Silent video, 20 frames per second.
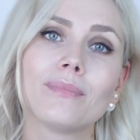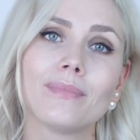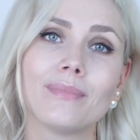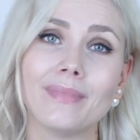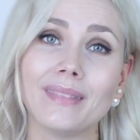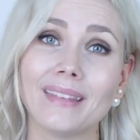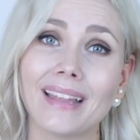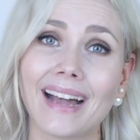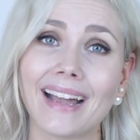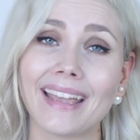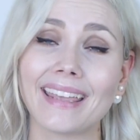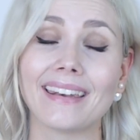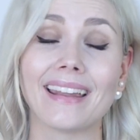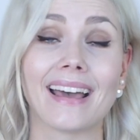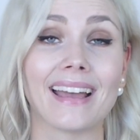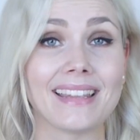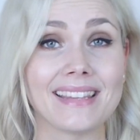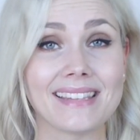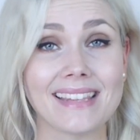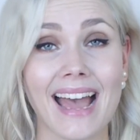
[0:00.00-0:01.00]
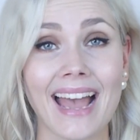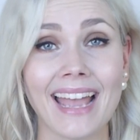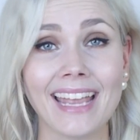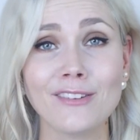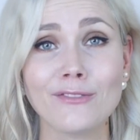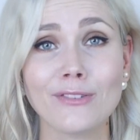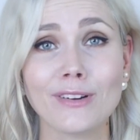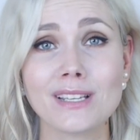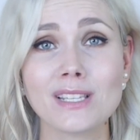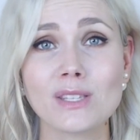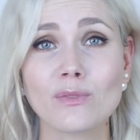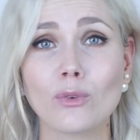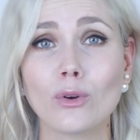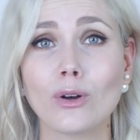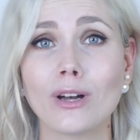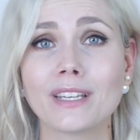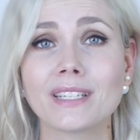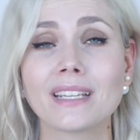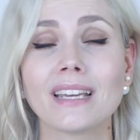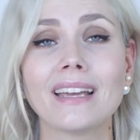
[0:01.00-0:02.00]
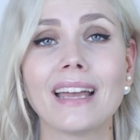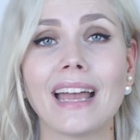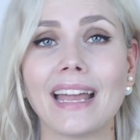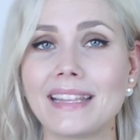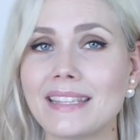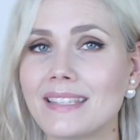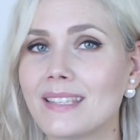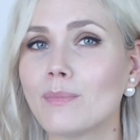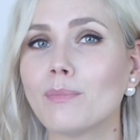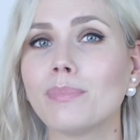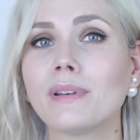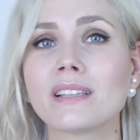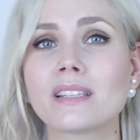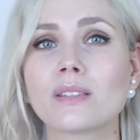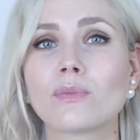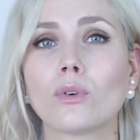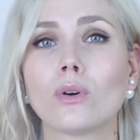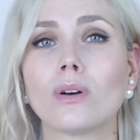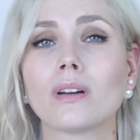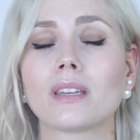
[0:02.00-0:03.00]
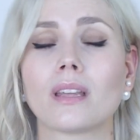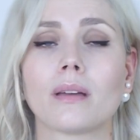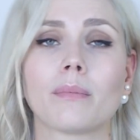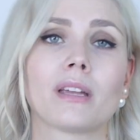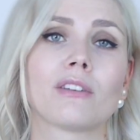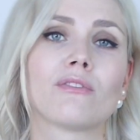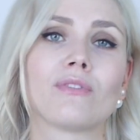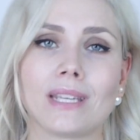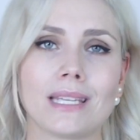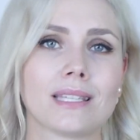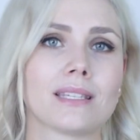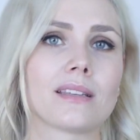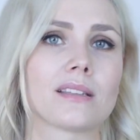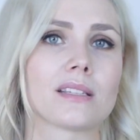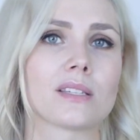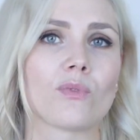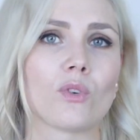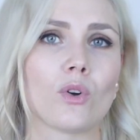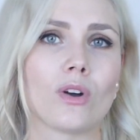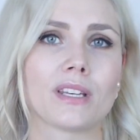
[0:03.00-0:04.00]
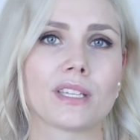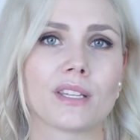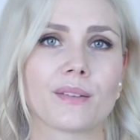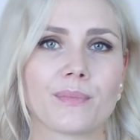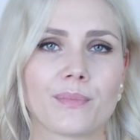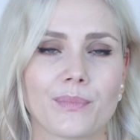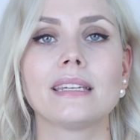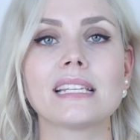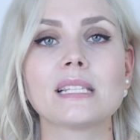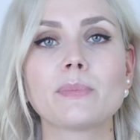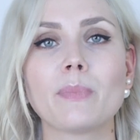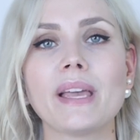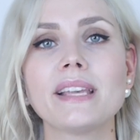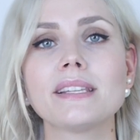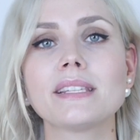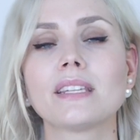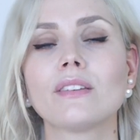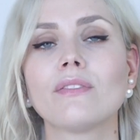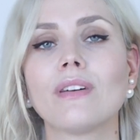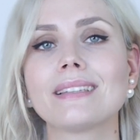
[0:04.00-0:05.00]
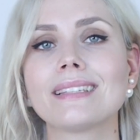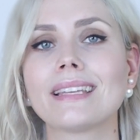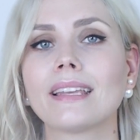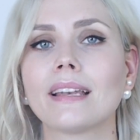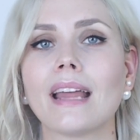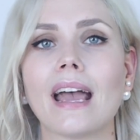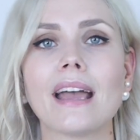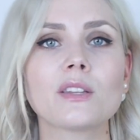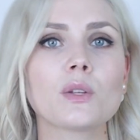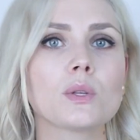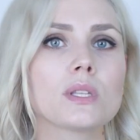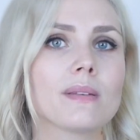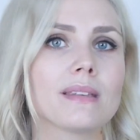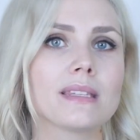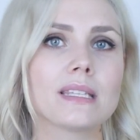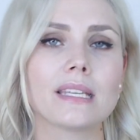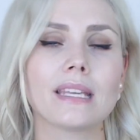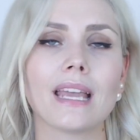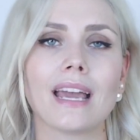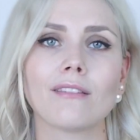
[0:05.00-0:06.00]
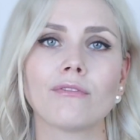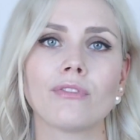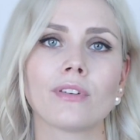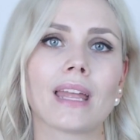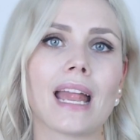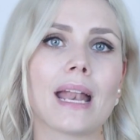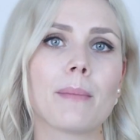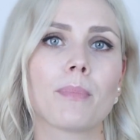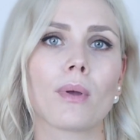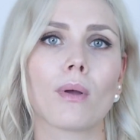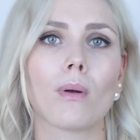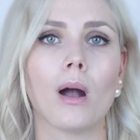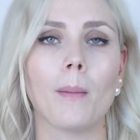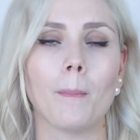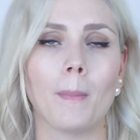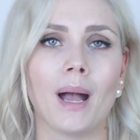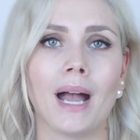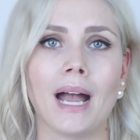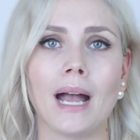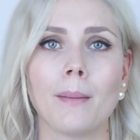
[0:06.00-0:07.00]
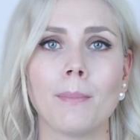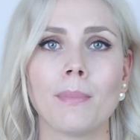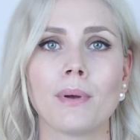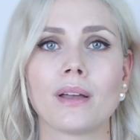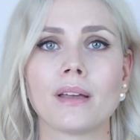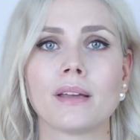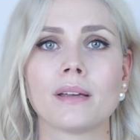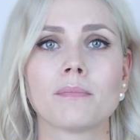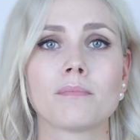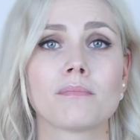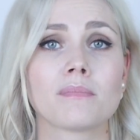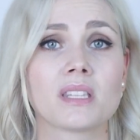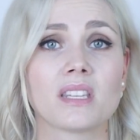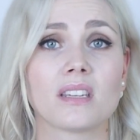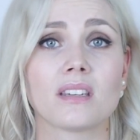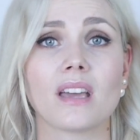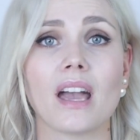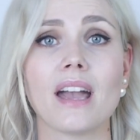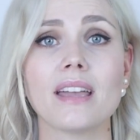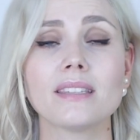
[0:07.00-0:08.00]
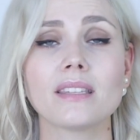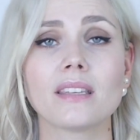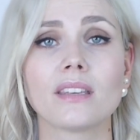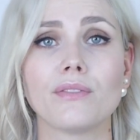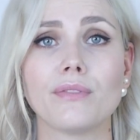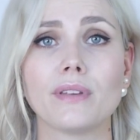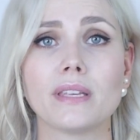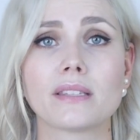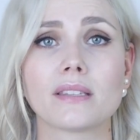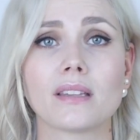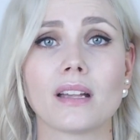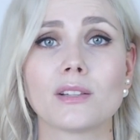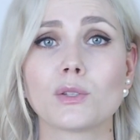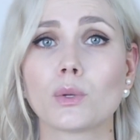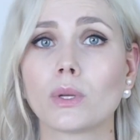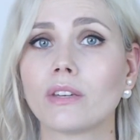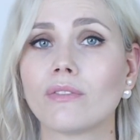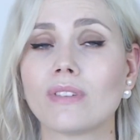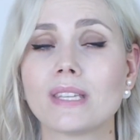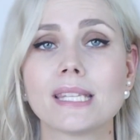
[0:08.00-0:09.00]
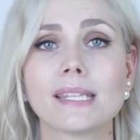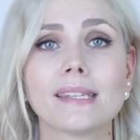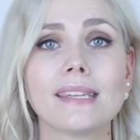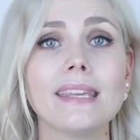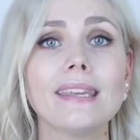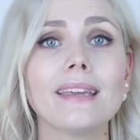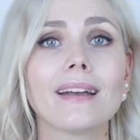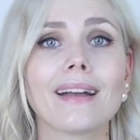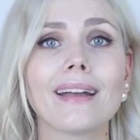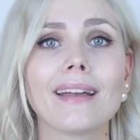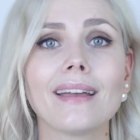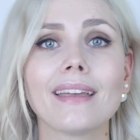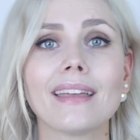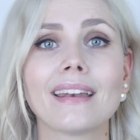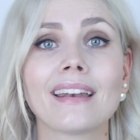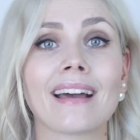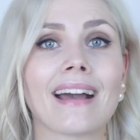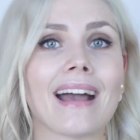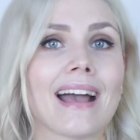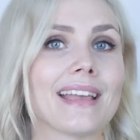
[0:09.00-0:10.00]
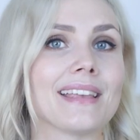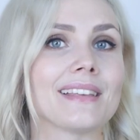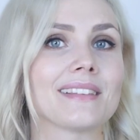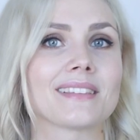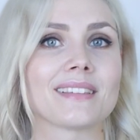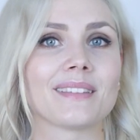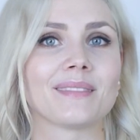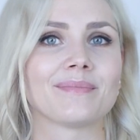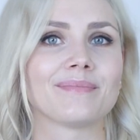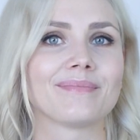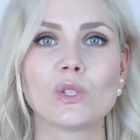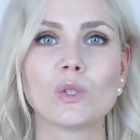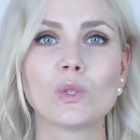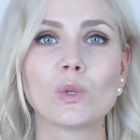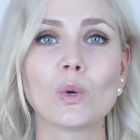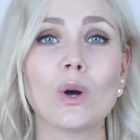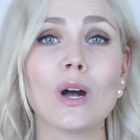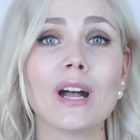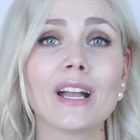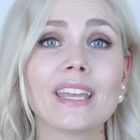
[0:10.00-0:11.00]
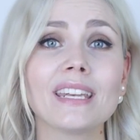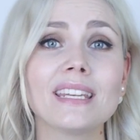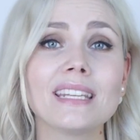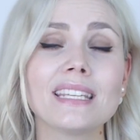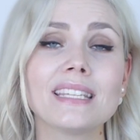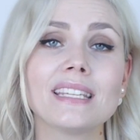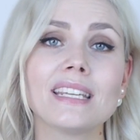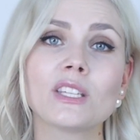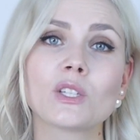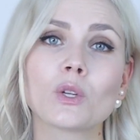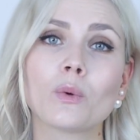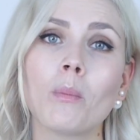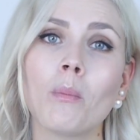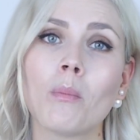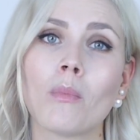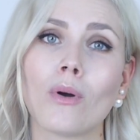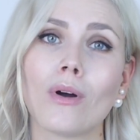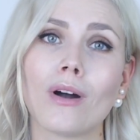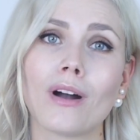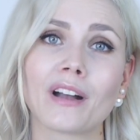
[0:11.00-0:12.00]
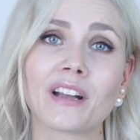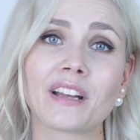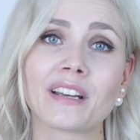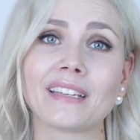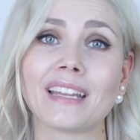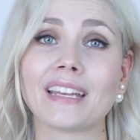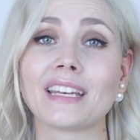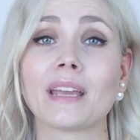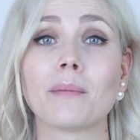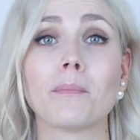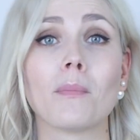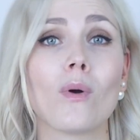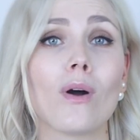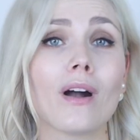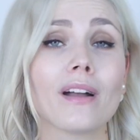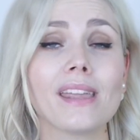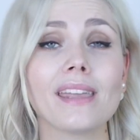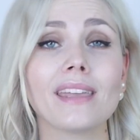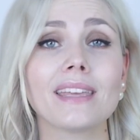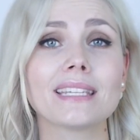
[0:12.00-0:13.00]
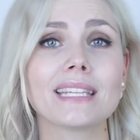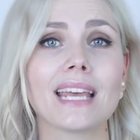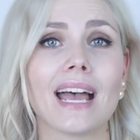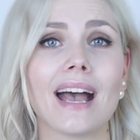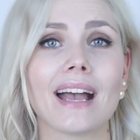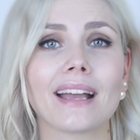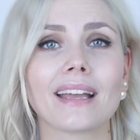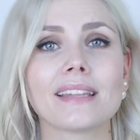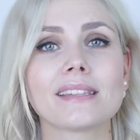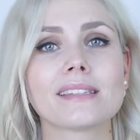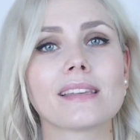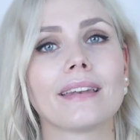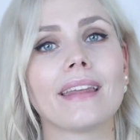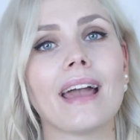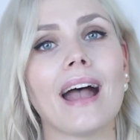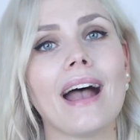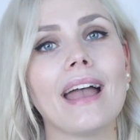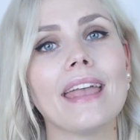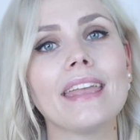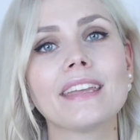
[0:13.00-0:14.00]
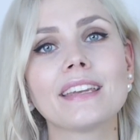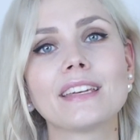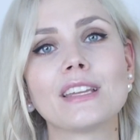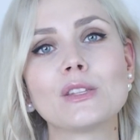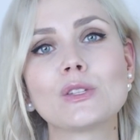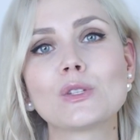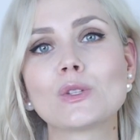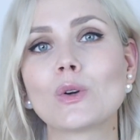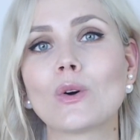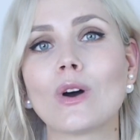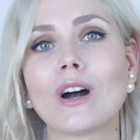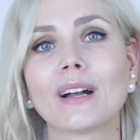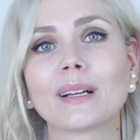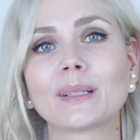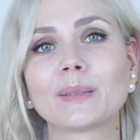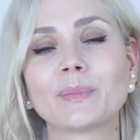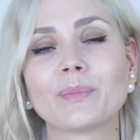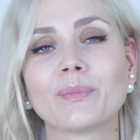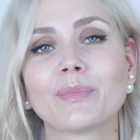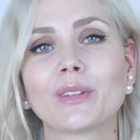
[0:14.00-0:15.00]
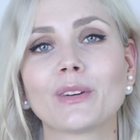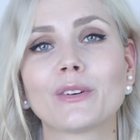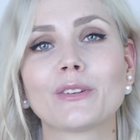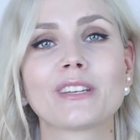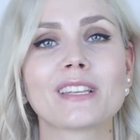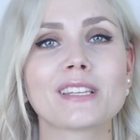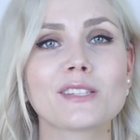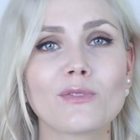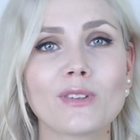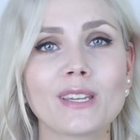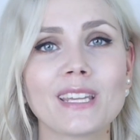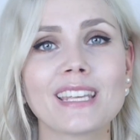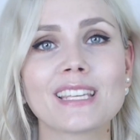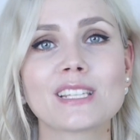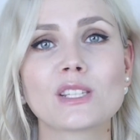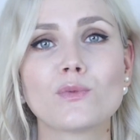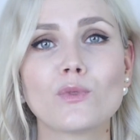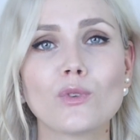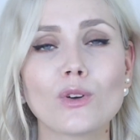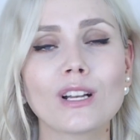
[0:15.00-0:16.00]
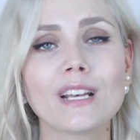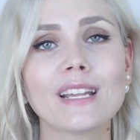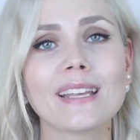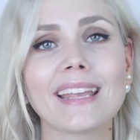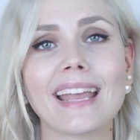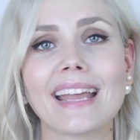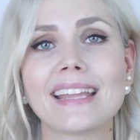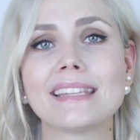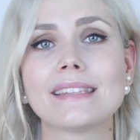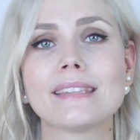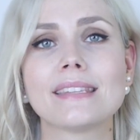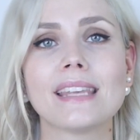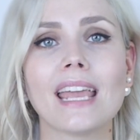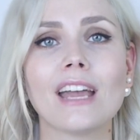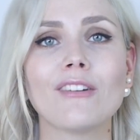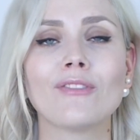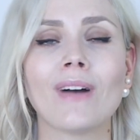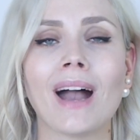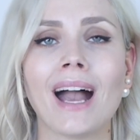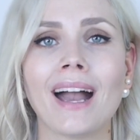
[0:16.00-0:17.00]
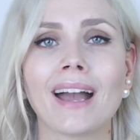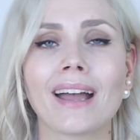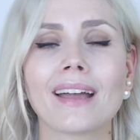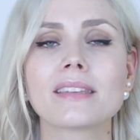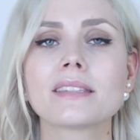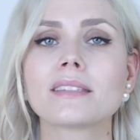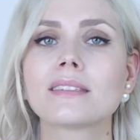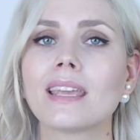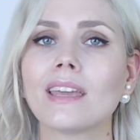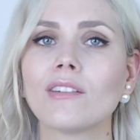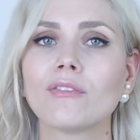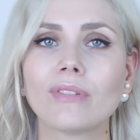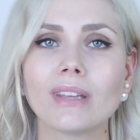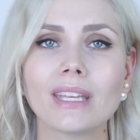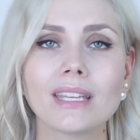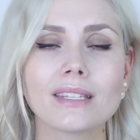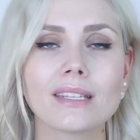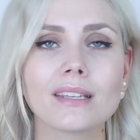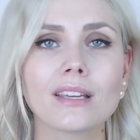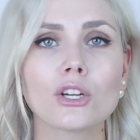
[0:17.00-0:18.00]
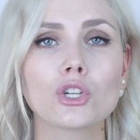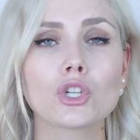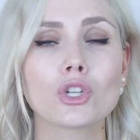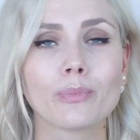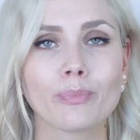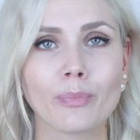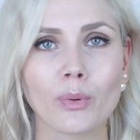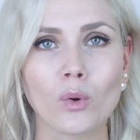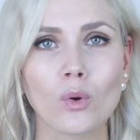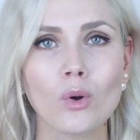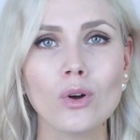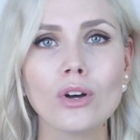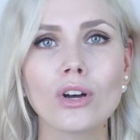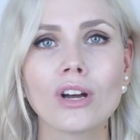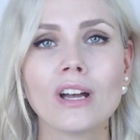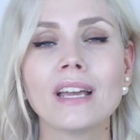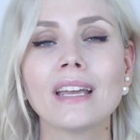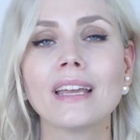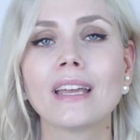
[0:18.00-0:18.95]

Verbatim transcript: Nein, ein einfaches Wort, ein simples Wort, aber ein wichtiges Wort. Das Beste, was ich in 28 Jahren für Geld bekommen habe, ähm, sind Reisen gewesen. Also investiere in Reisen. Sorge dich nicht um morgen, denn der morgige Tag hat seine eigenen Sorgen. Und das finde ich ist wirklich ein sehr wahrer, sehr wichtiger Spruch.